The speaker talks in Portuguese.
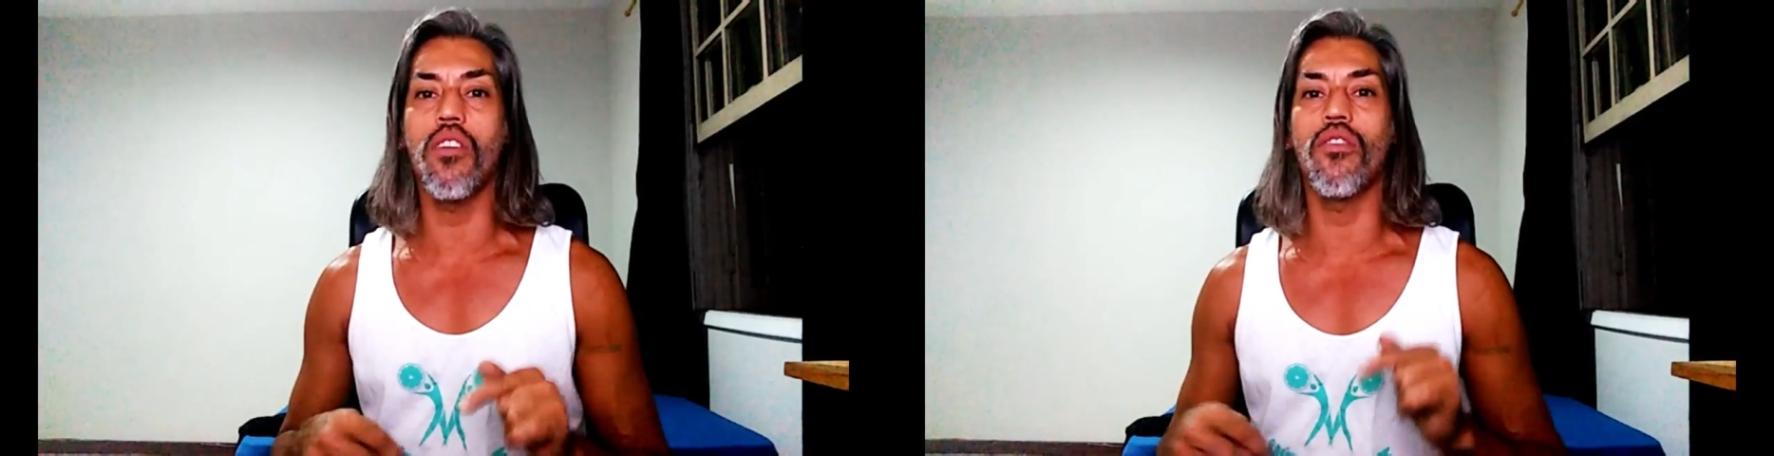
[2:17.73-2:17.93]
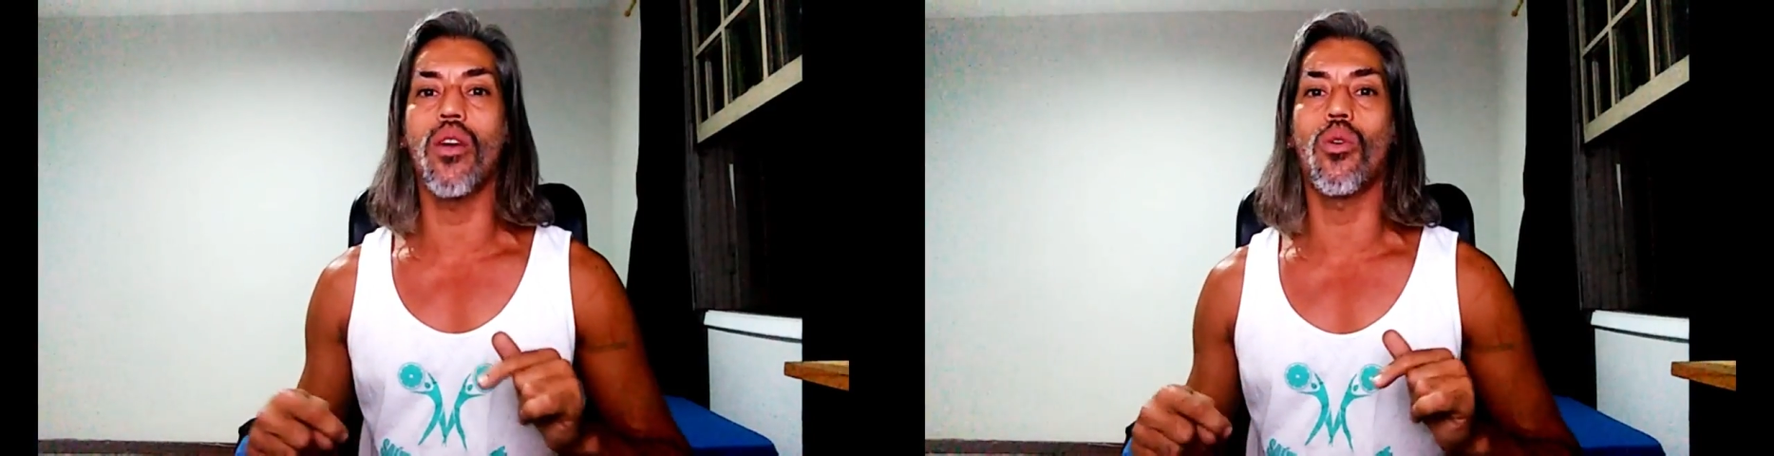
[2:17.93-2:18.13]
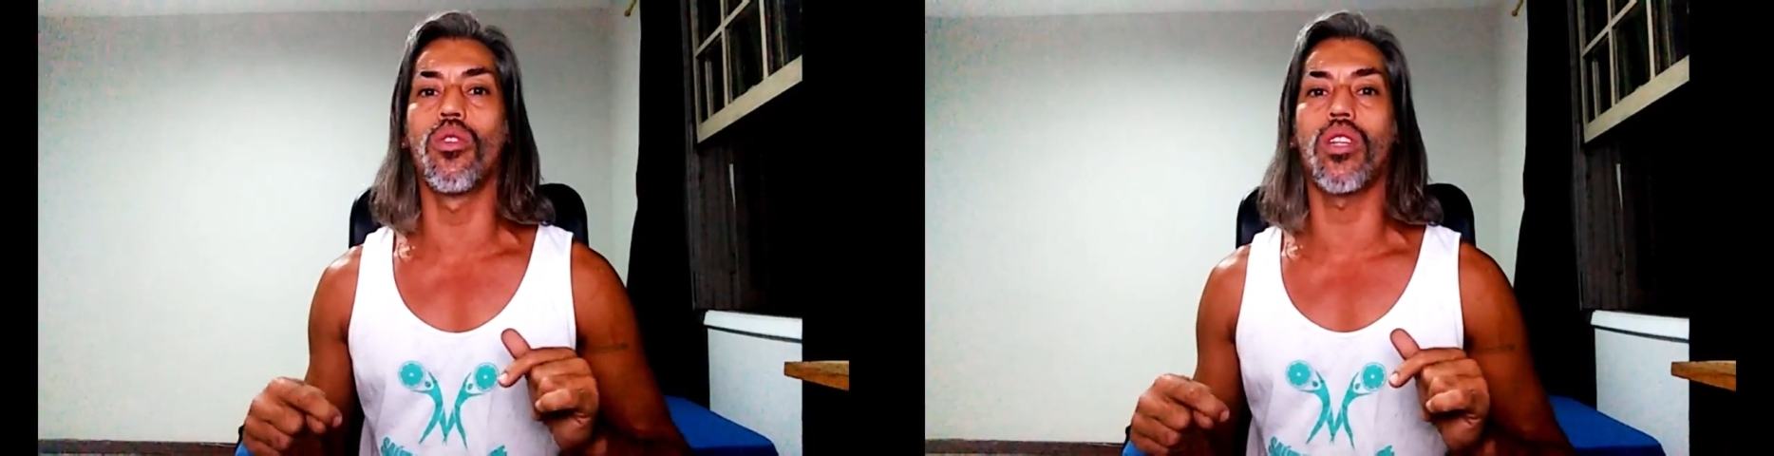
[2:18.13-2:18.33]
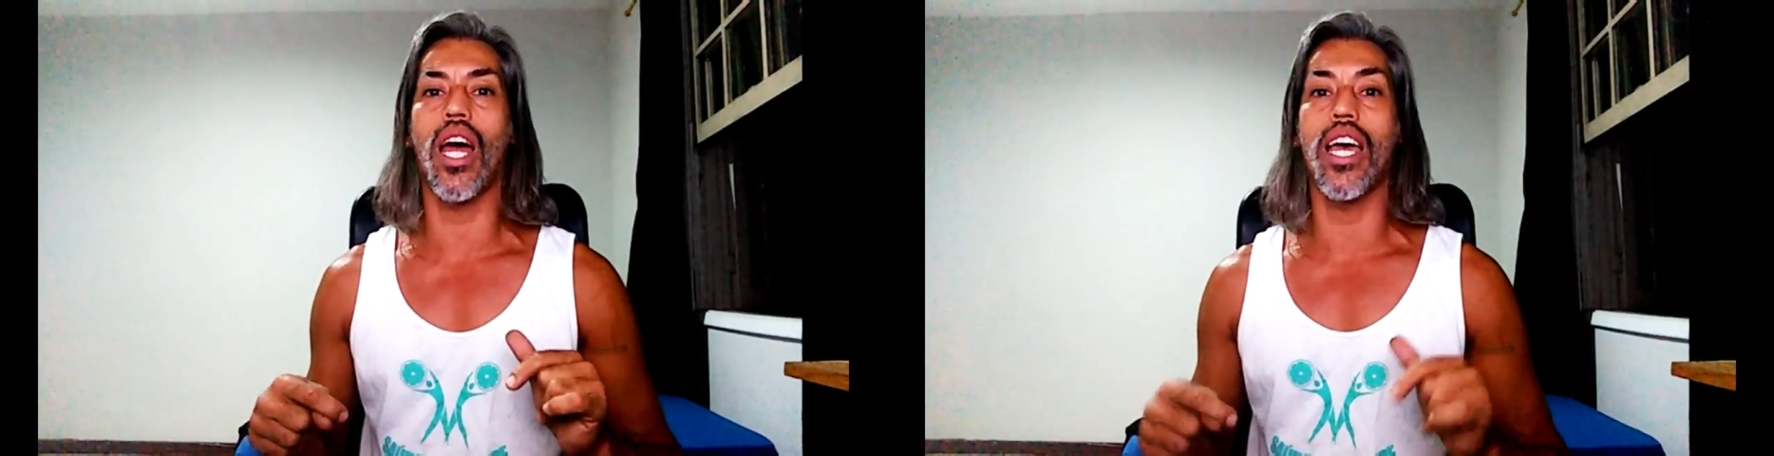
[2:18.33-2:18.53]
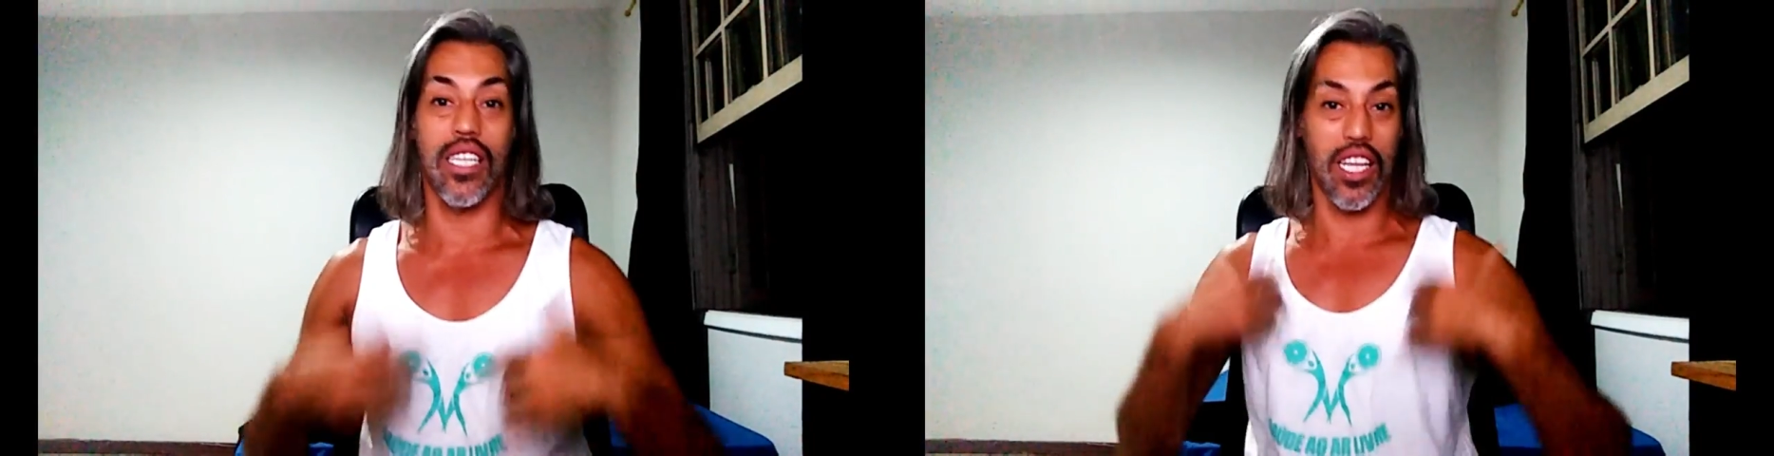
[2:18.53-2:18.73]
vai
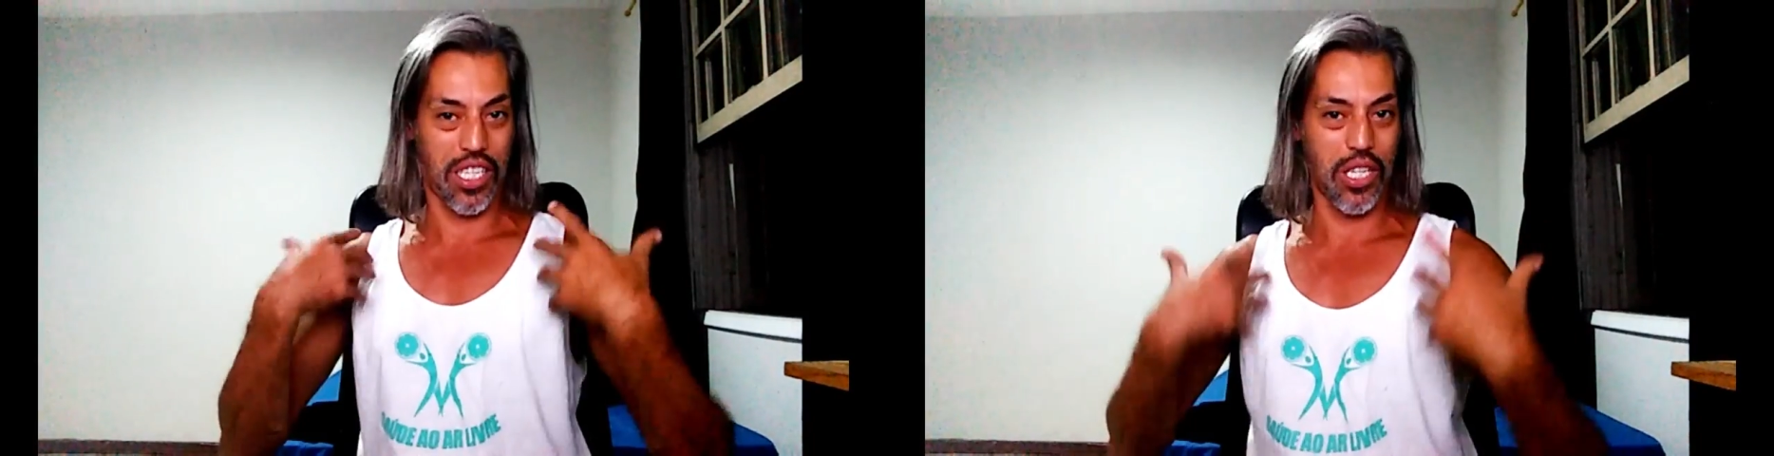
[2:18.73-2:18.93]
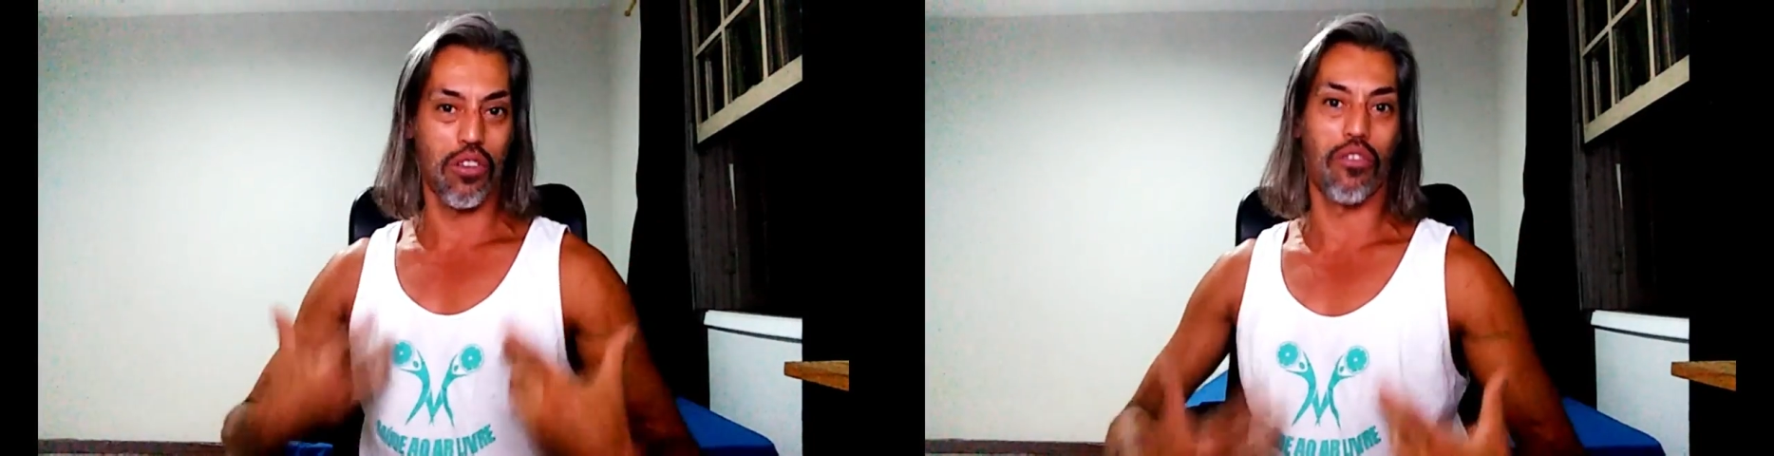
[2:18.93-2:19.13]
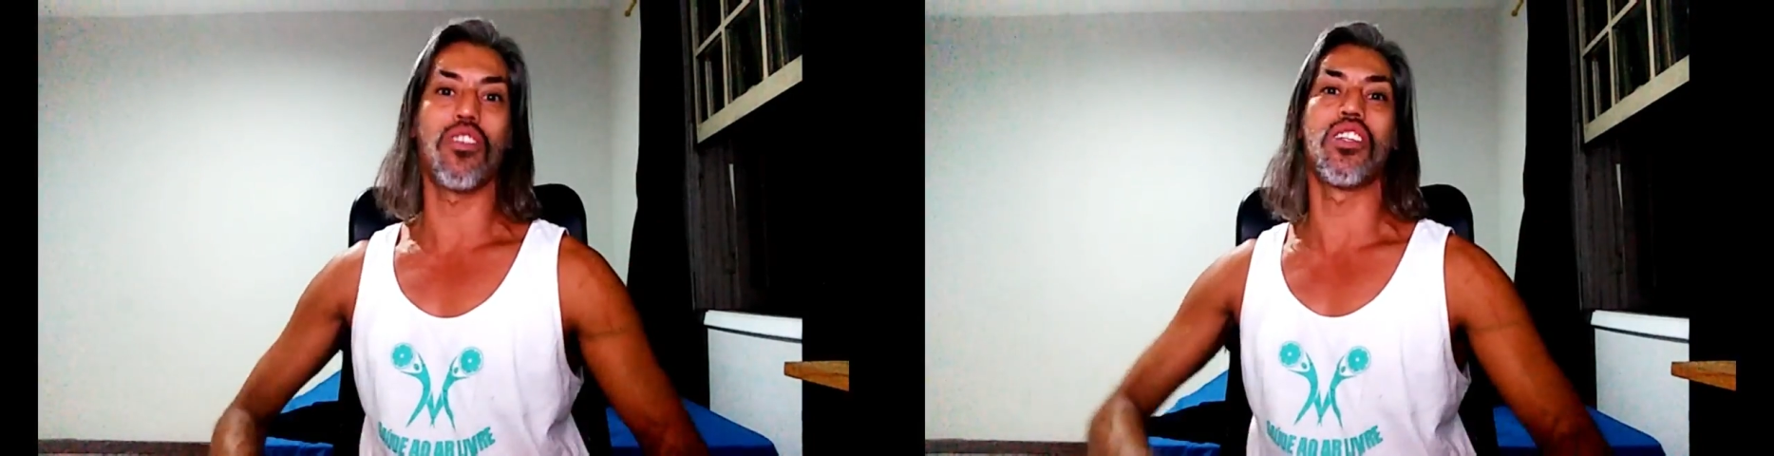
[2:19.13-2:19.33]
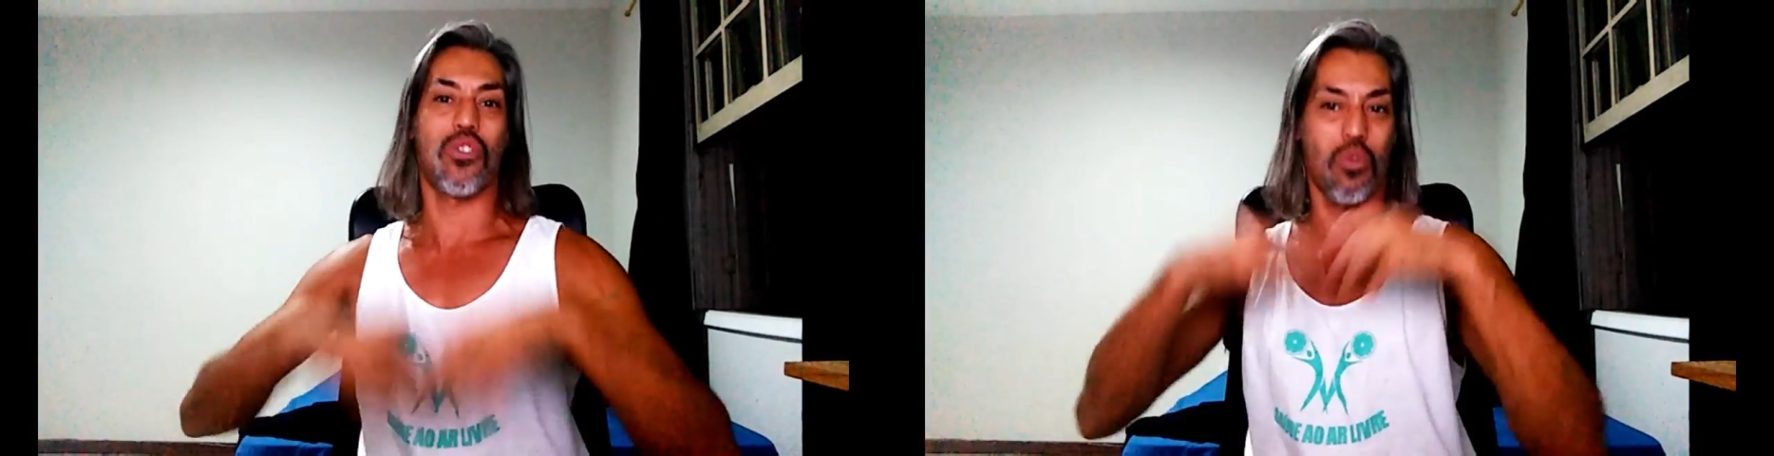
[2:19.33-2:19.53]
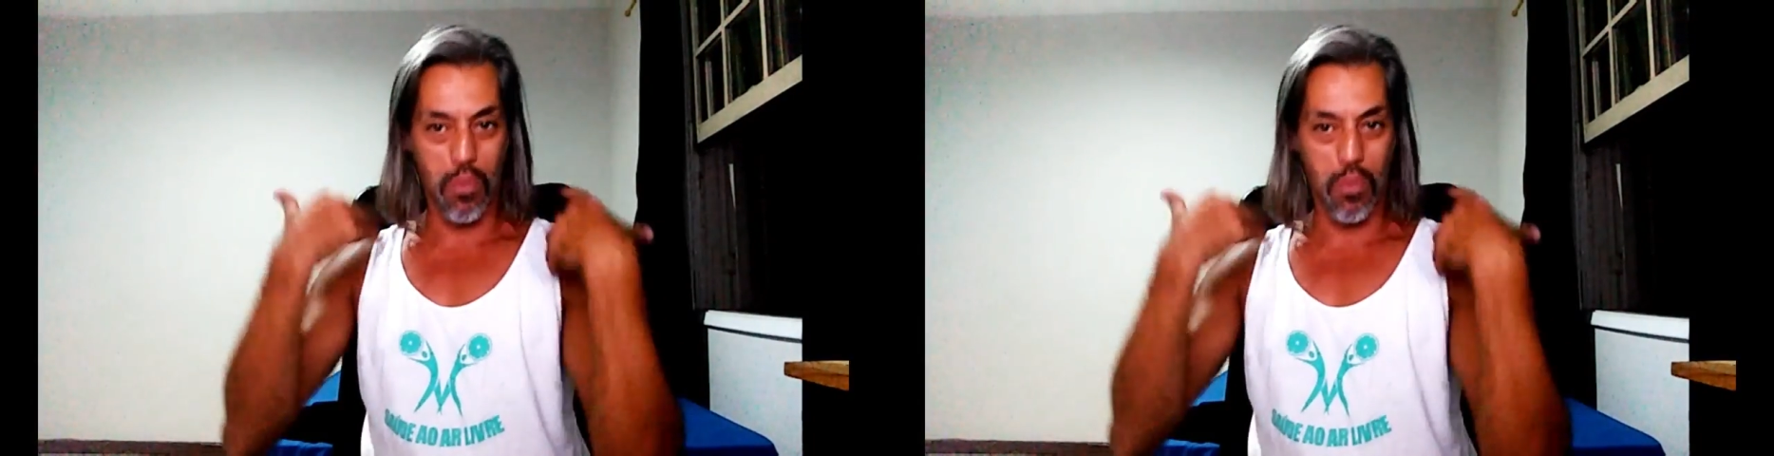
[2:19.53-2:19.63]
encontrar exercício físico,